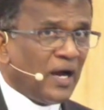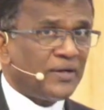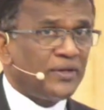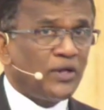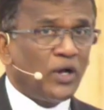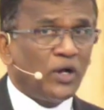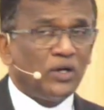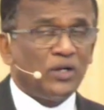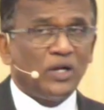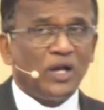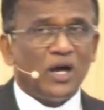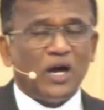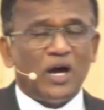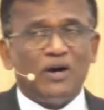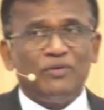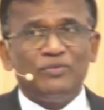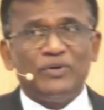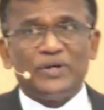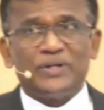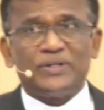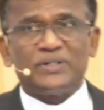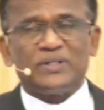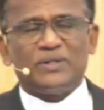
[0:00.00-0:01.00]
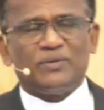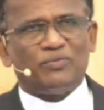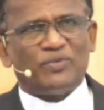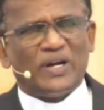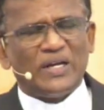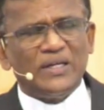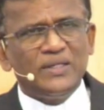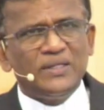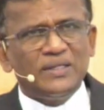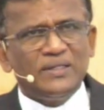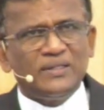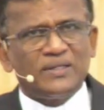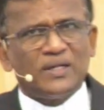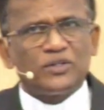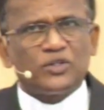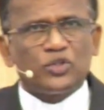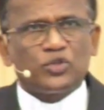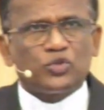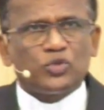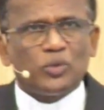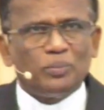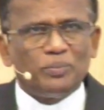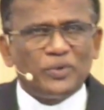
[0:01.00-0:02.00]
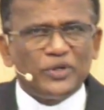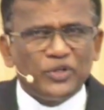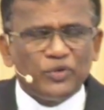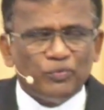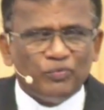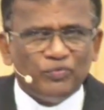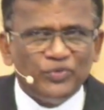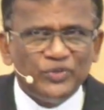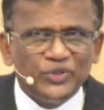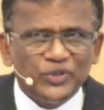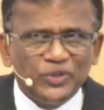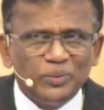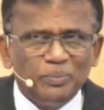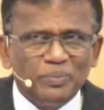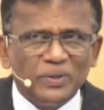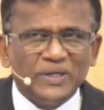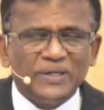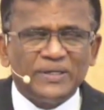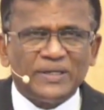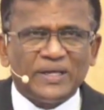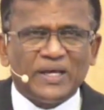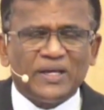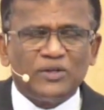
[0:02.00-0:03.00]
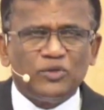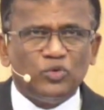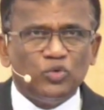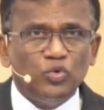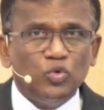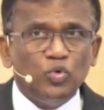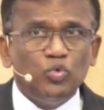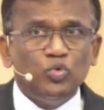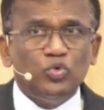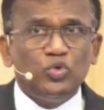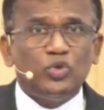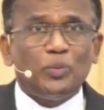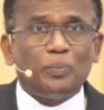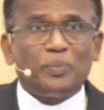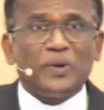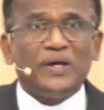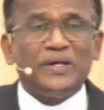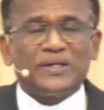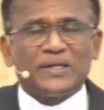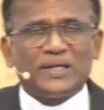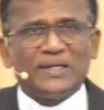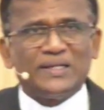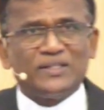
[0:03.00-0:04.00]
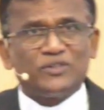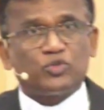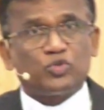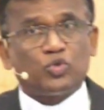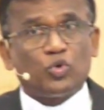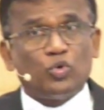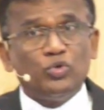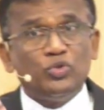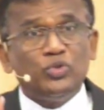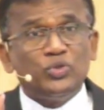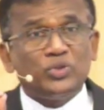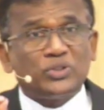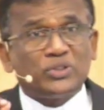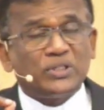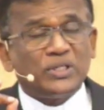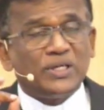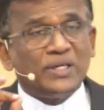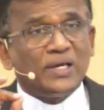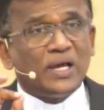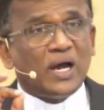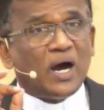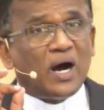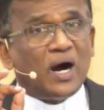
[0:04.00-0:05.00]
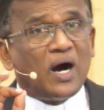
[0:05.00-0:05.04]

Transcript: ஆனால் அவர் வழி நடத்தும்படி விரும்பின நூறு பேரில் தொண்ணூற்றி